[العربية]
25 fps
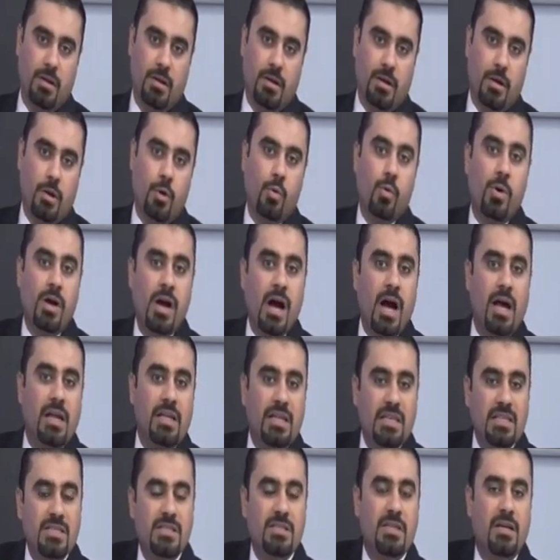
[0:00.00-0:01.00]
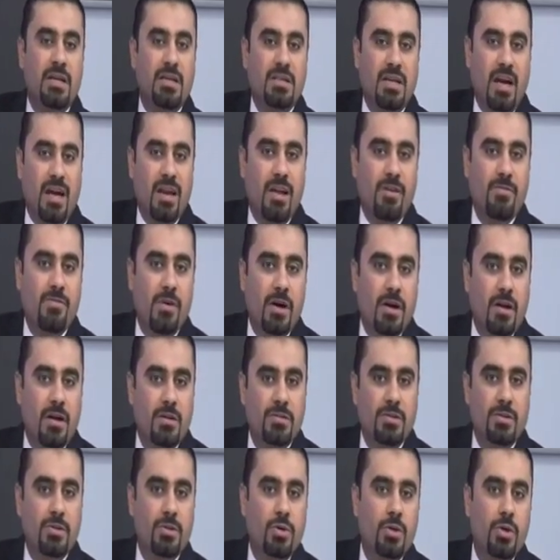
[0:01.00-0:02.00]
وكان يستند على فقرة
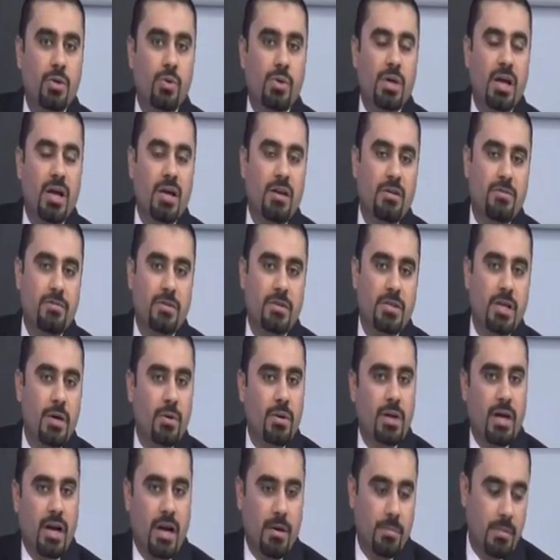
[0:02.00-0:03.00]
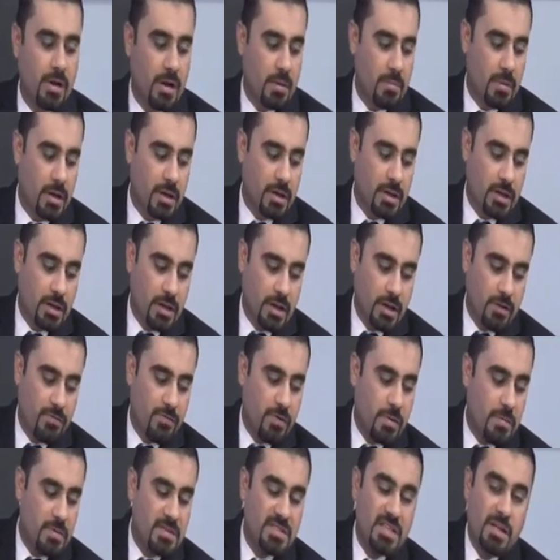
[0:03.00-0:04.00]
أنه يكلف الدولة أعباء مالية
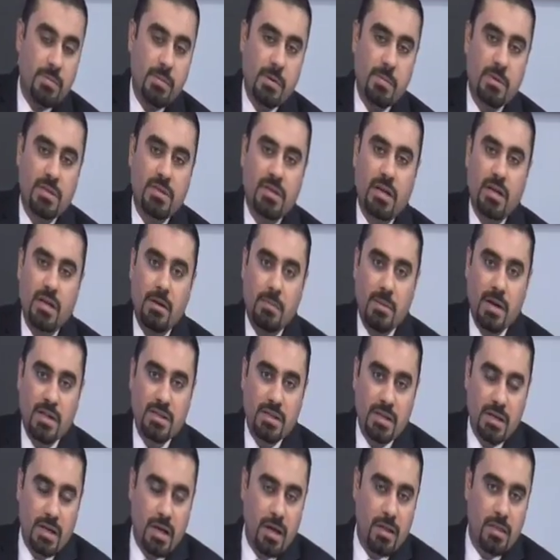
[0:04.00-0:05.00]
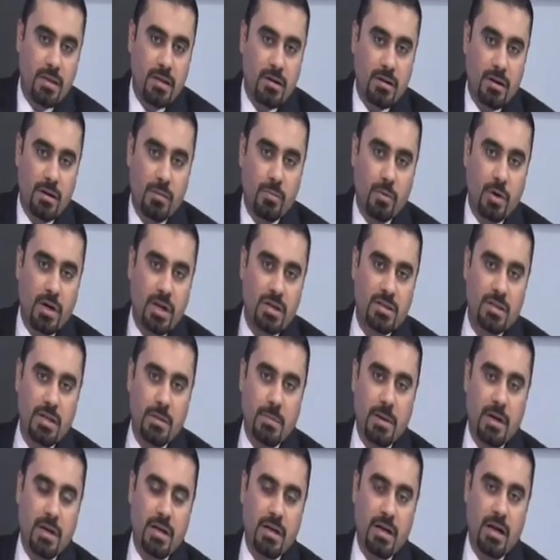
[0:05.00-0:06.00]
فبسبب الطلبات الكثيرة
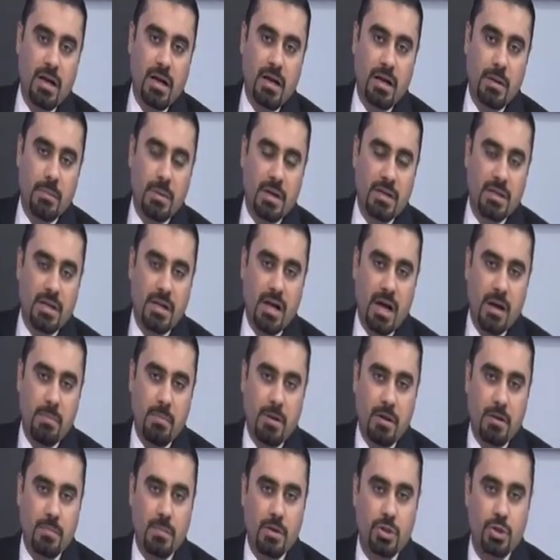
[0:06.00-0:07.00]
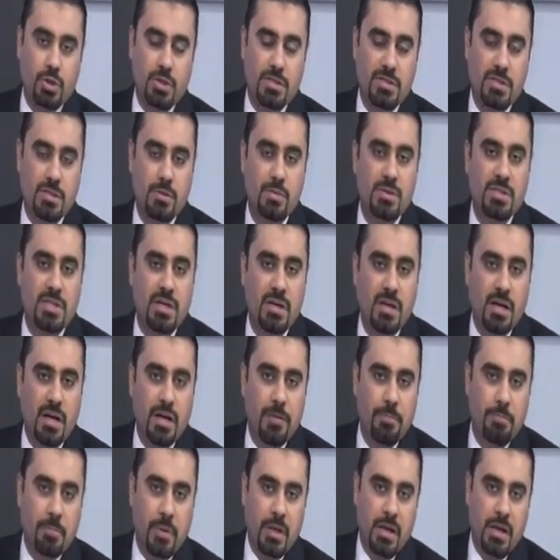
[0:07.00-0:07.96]
المقدمة إلى الأمانة العامة لمجلس الوزراء